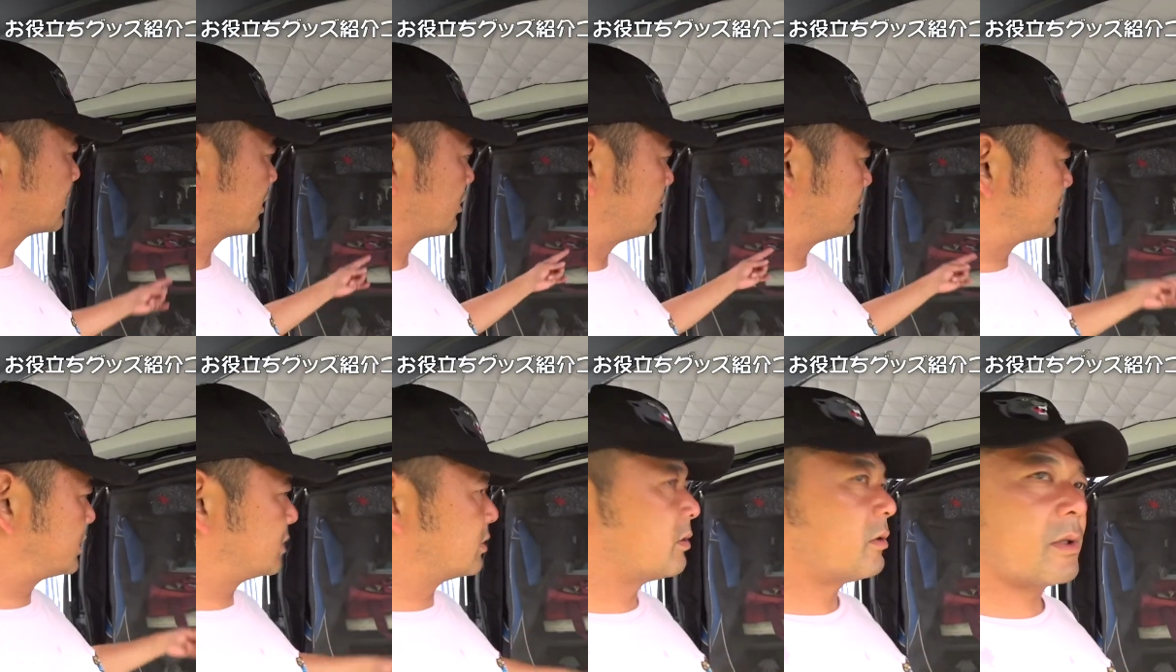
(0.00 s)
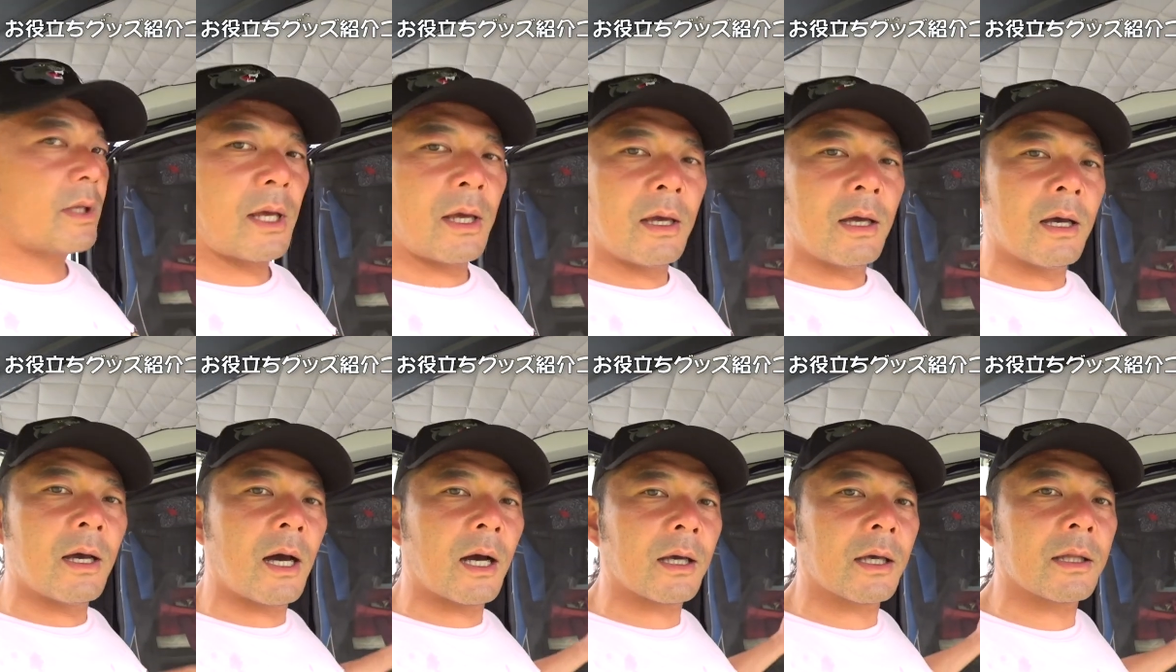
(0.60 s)
後ろをね
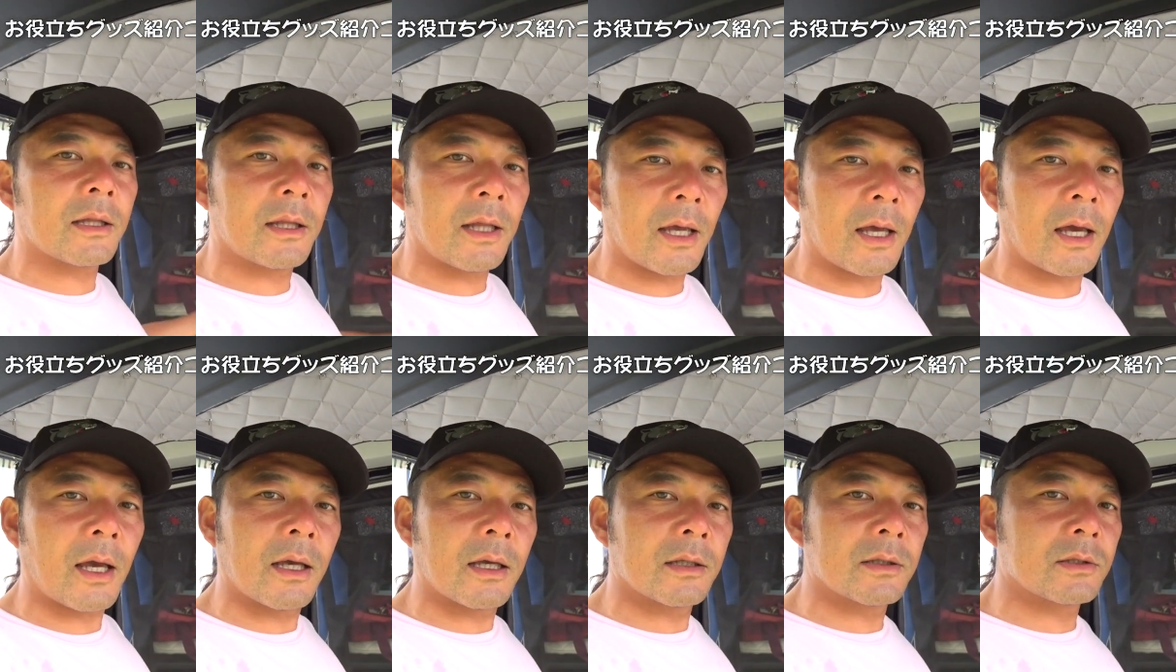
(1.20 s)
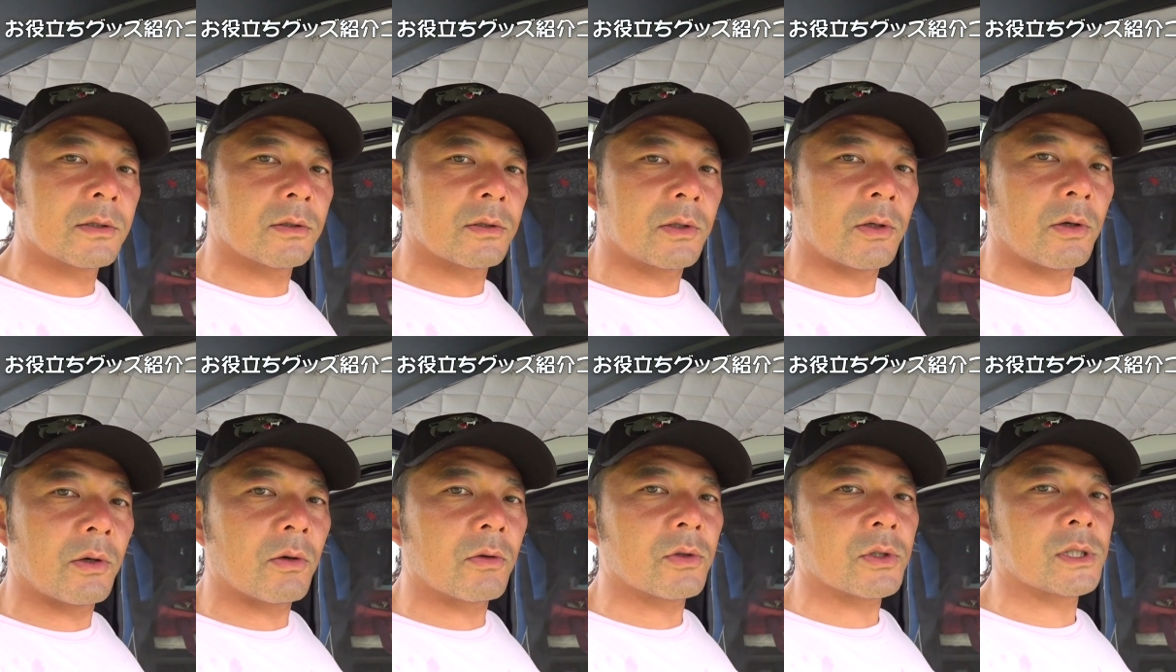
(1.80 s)
開けて通気
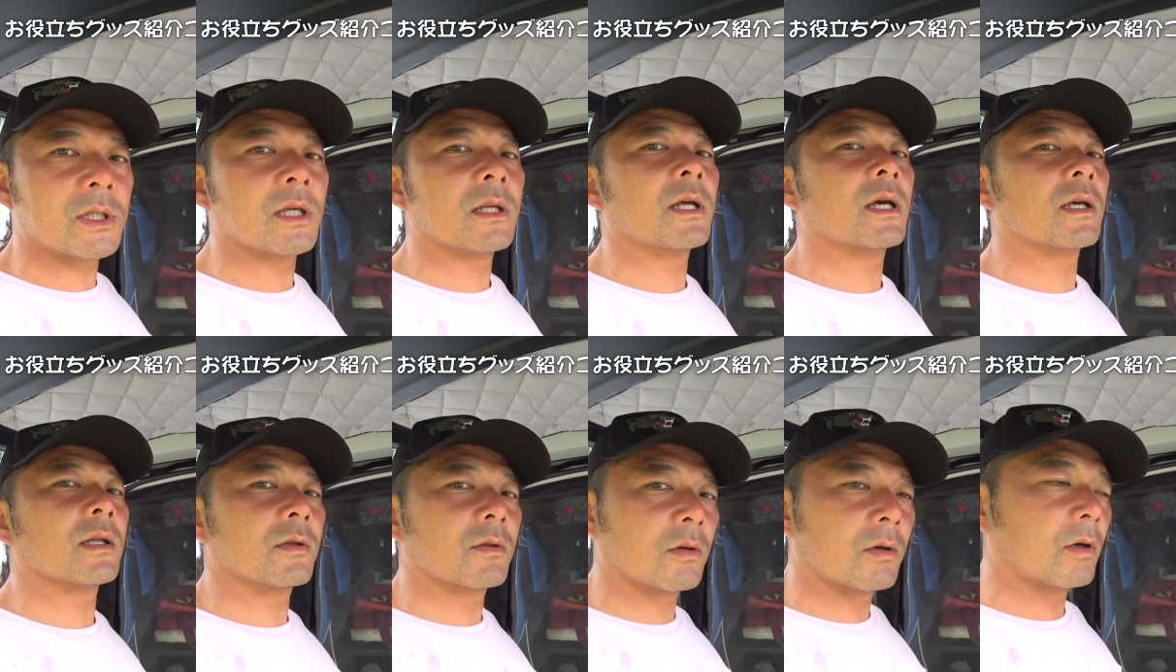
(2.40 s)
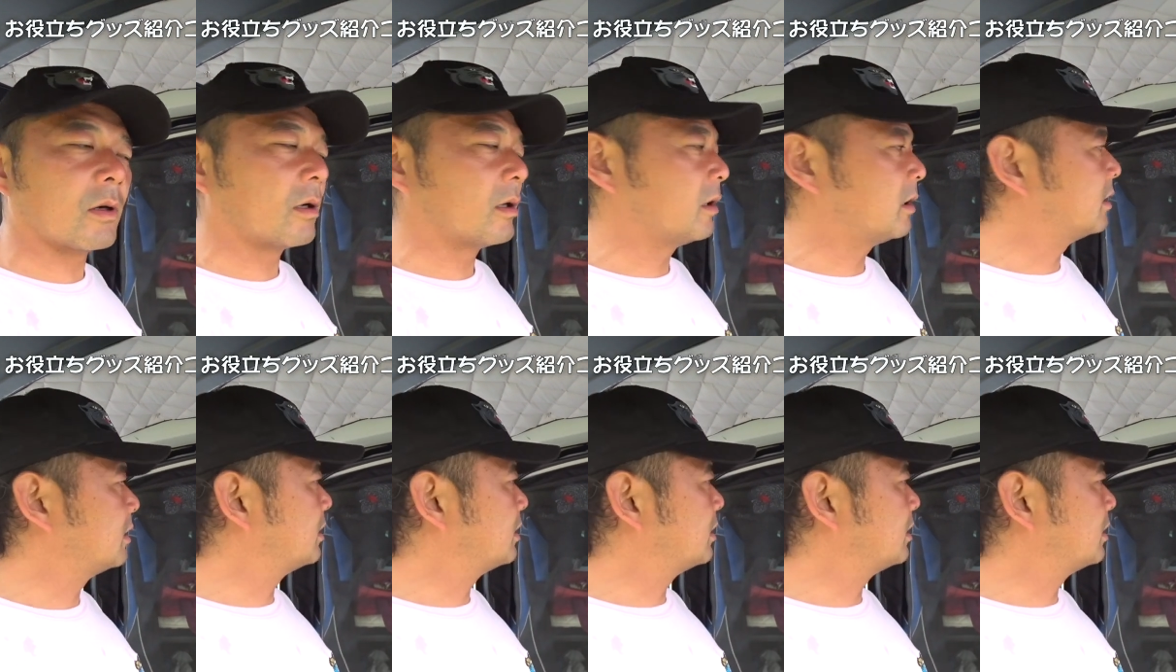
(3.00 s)
を良くしてないと